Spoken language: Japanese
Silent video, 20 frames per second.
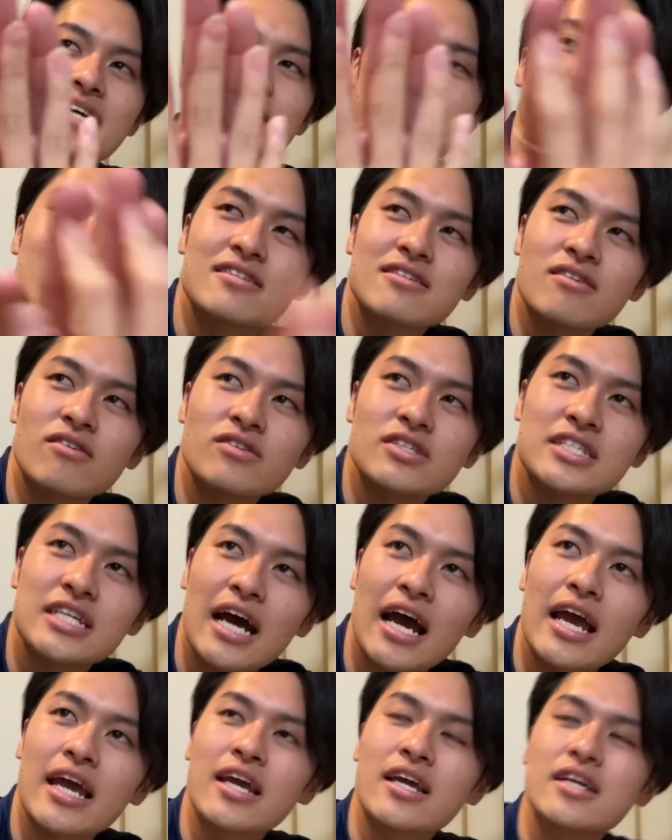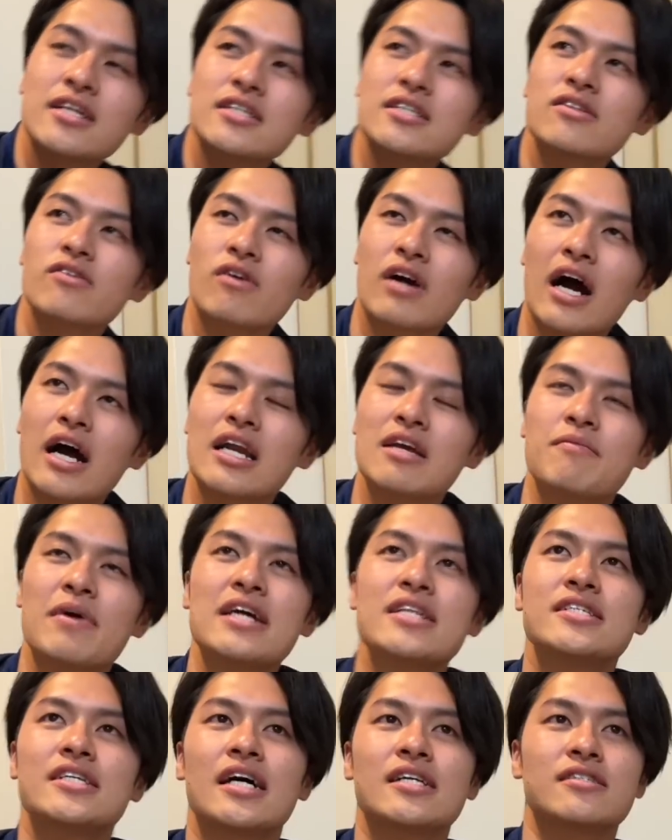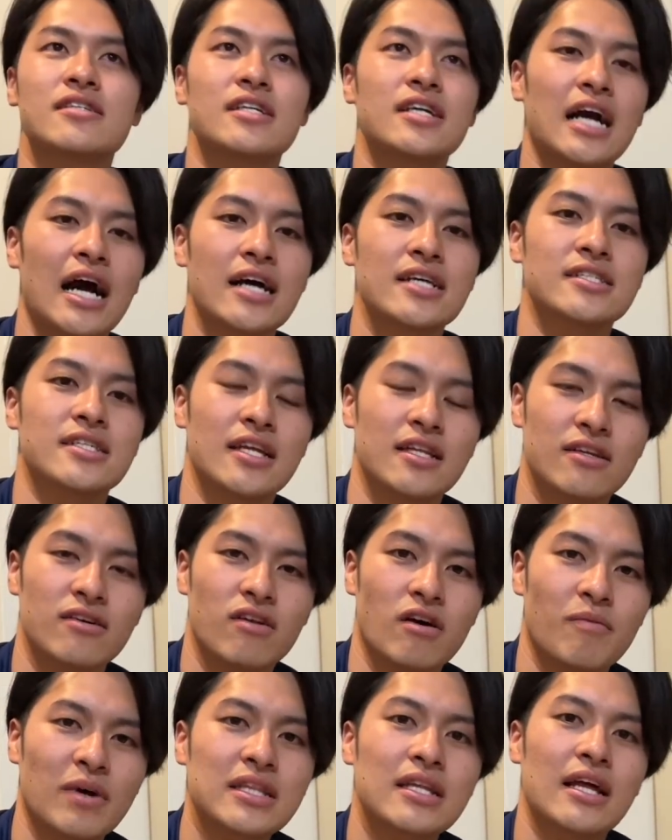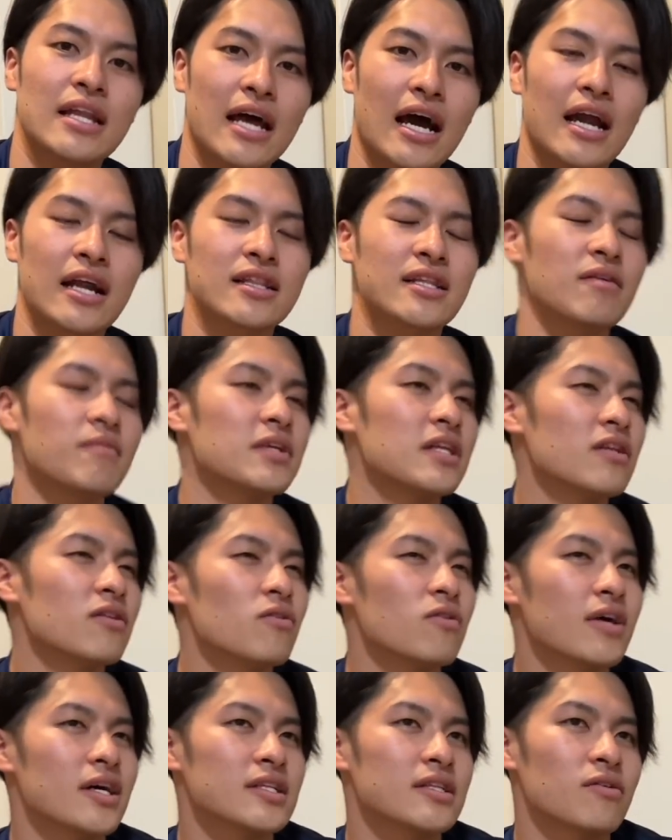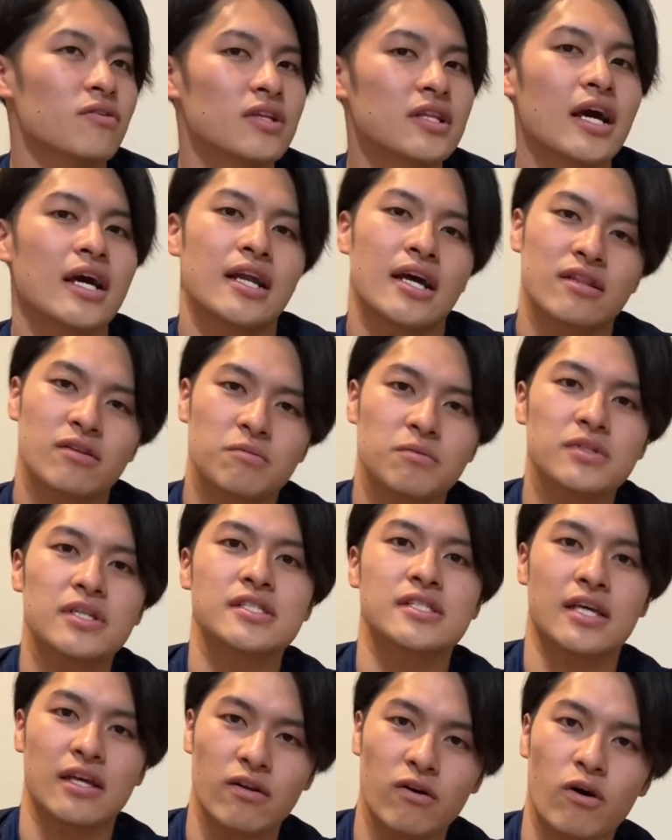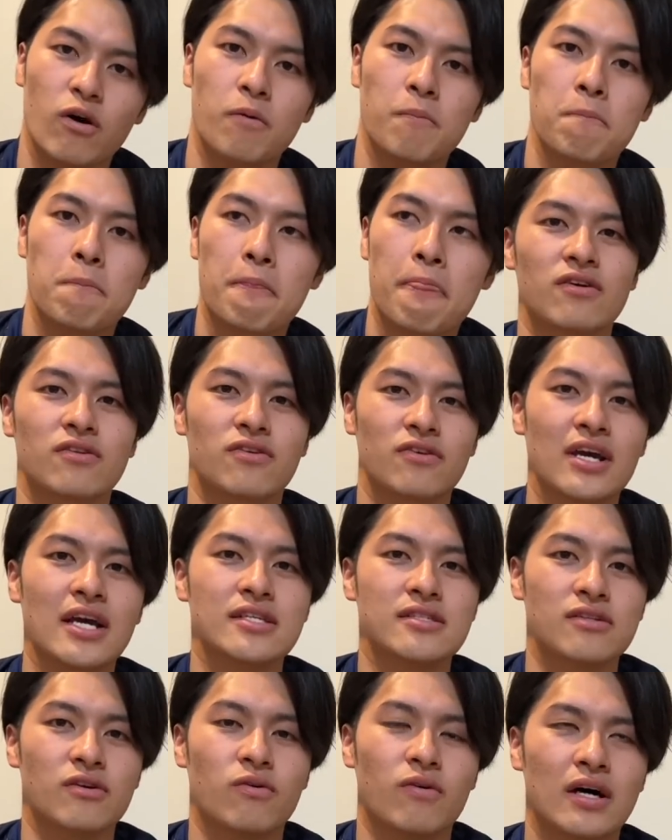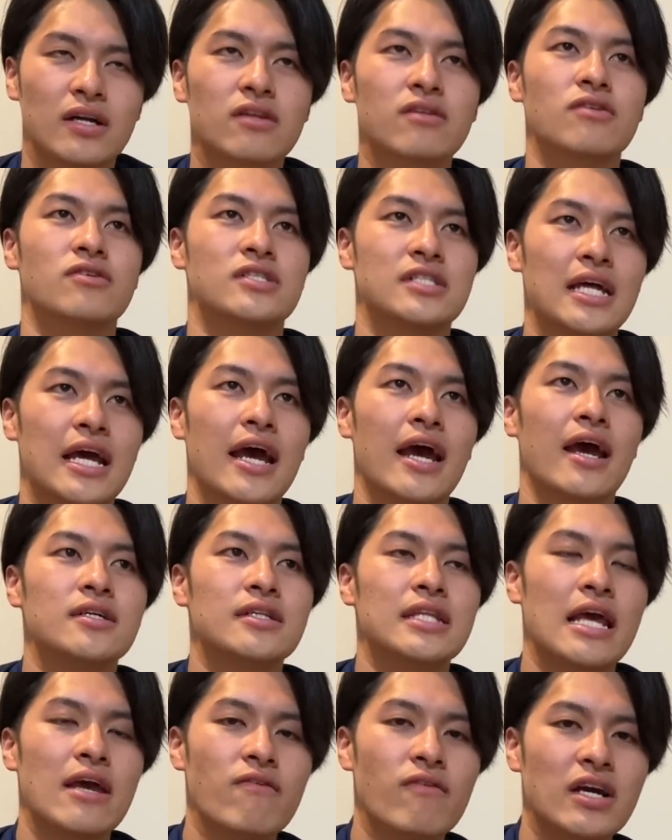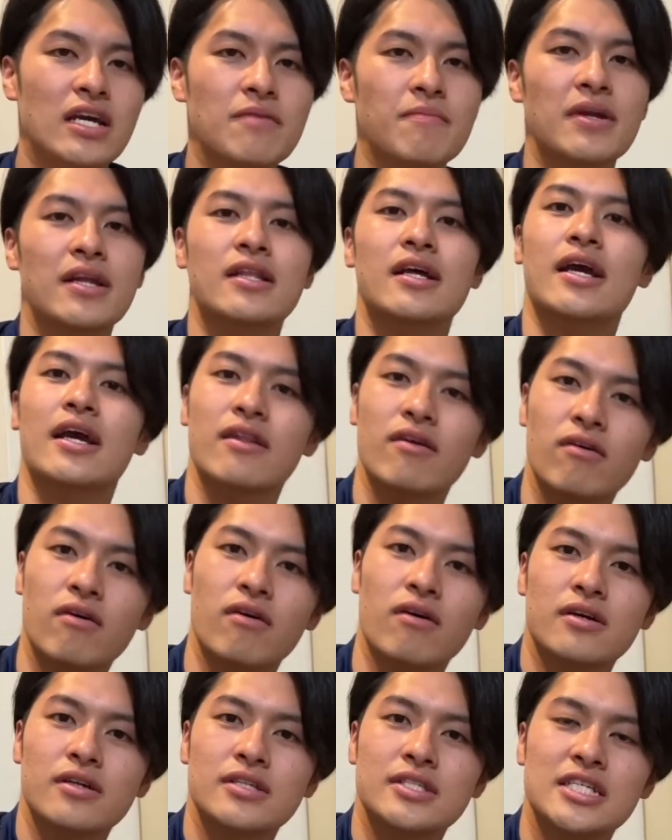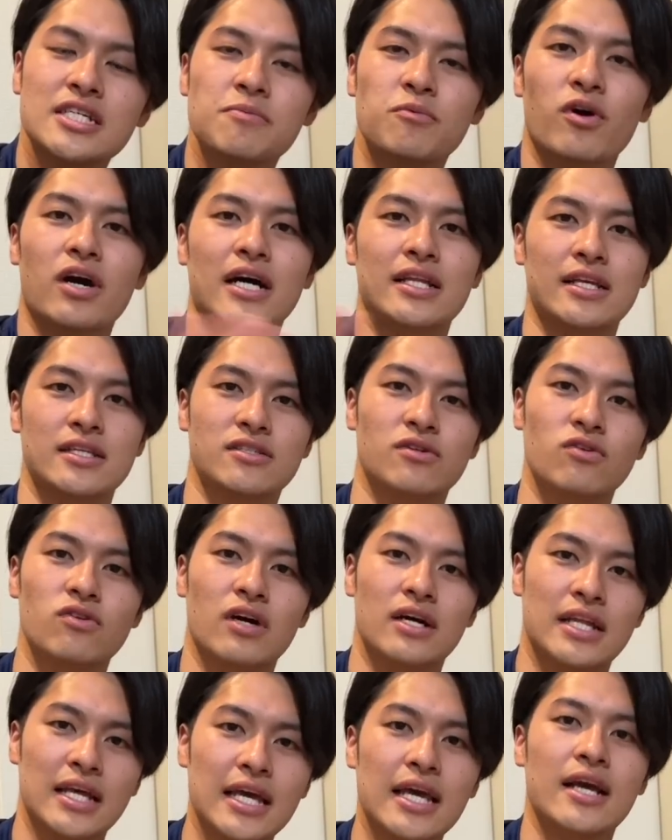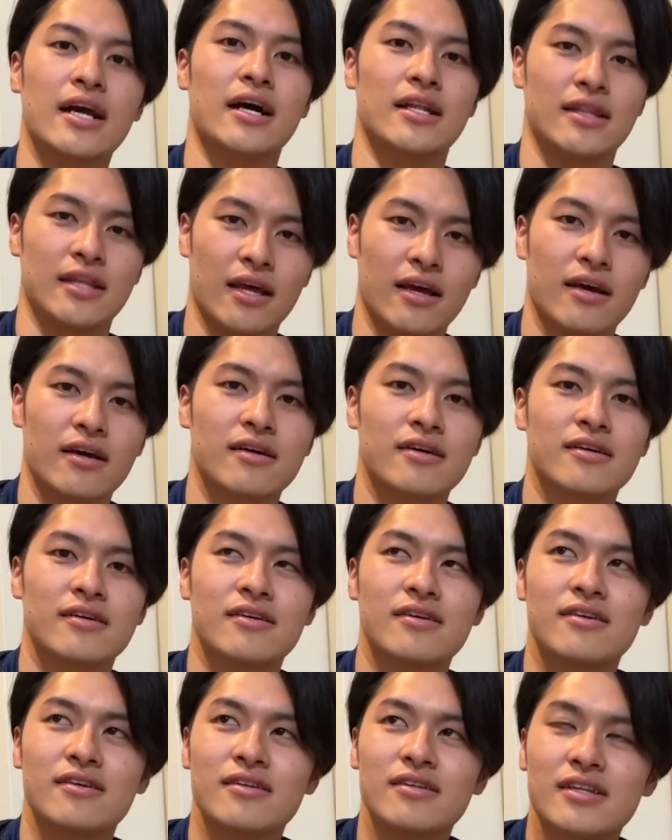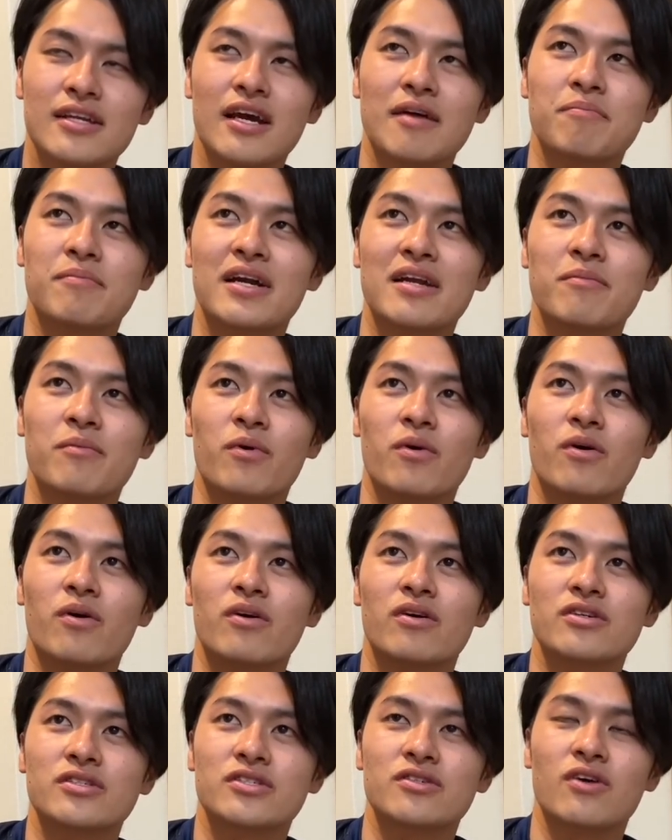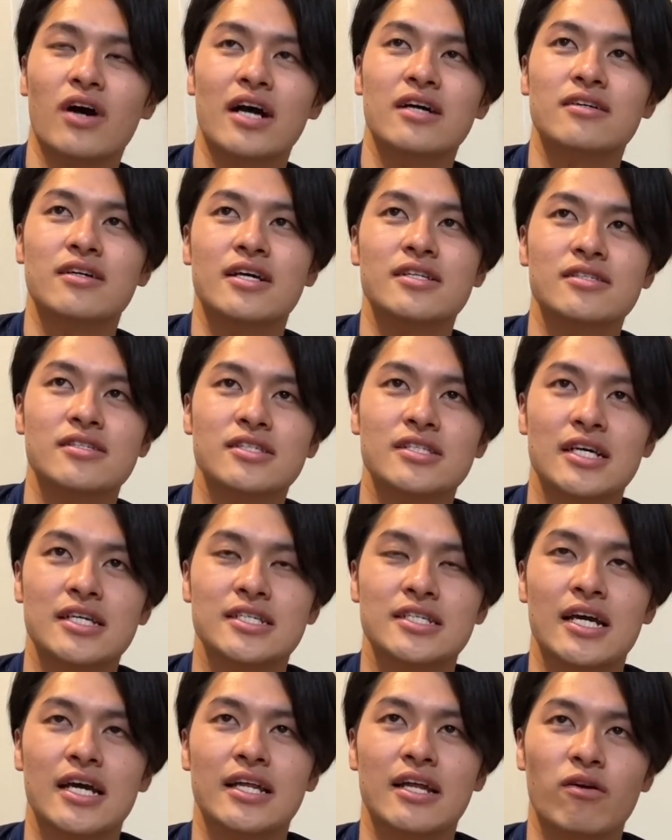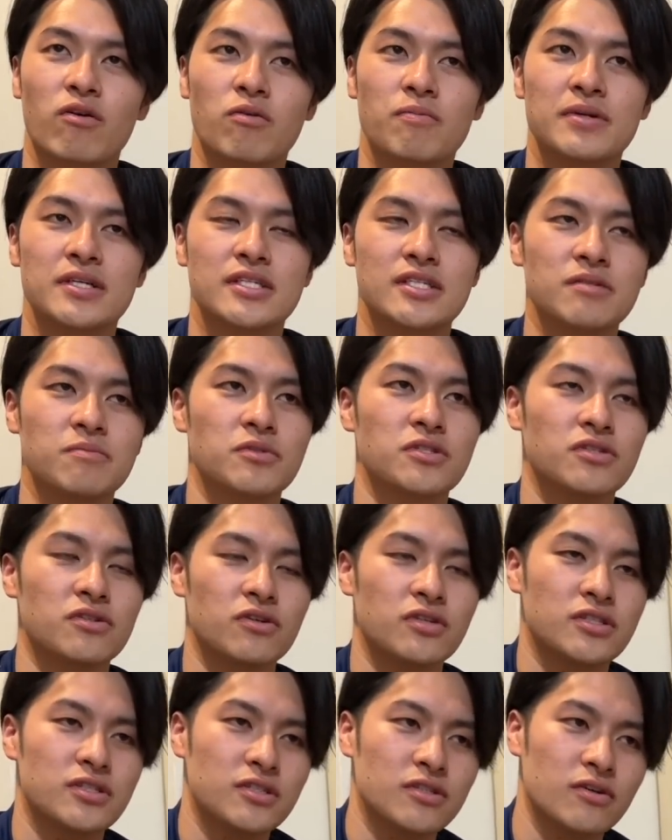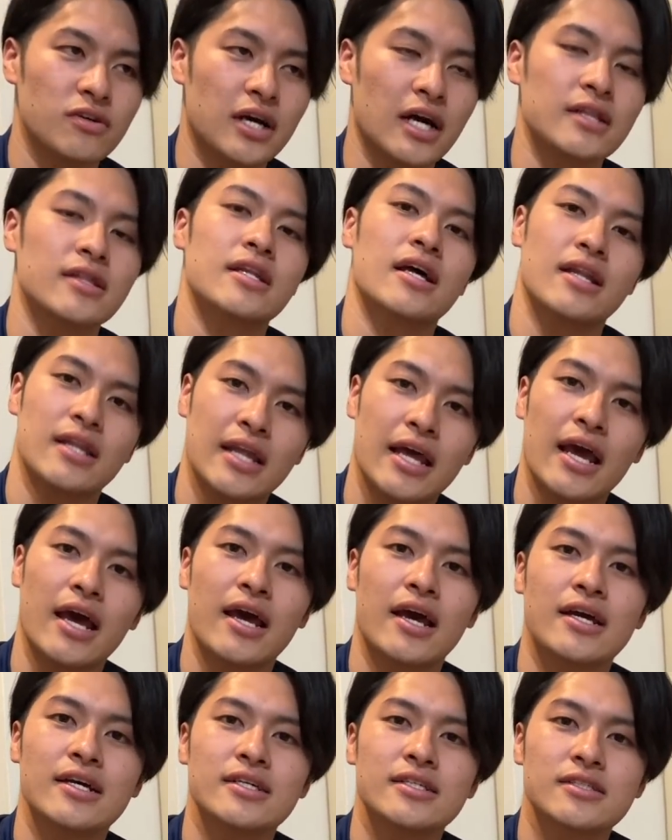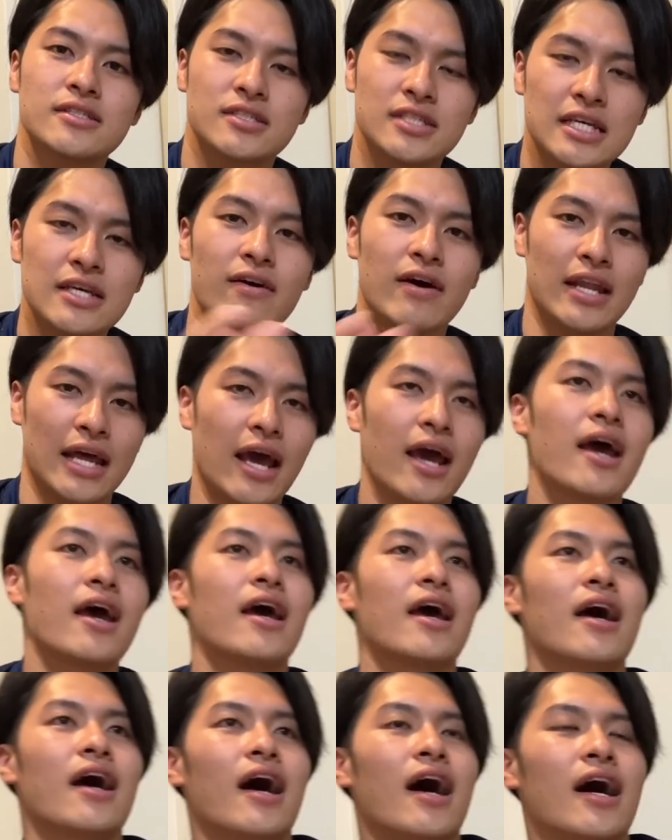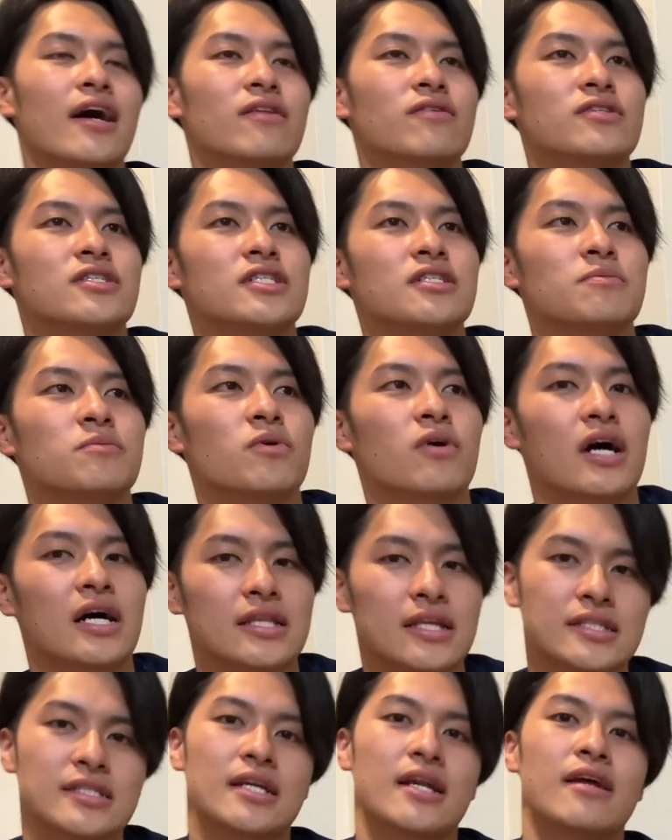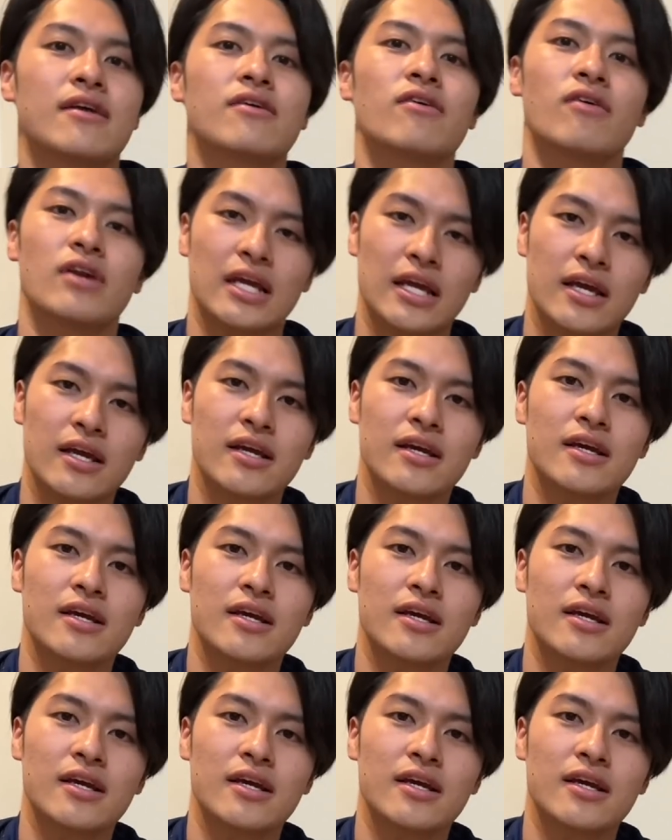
ンジャーズの試合、とか、リベンジャーズに関してっていうのはまたね、改めて動画撮りたいなと思うんですけど、うん、とりあえずフォワードとして、点は決めれたけど、チームを勝たすことができんかってうん、でやっぱりもうすごい白熱した試合で OP チームすごい強かったんで、うん、次はねあのチームを勝たせれるように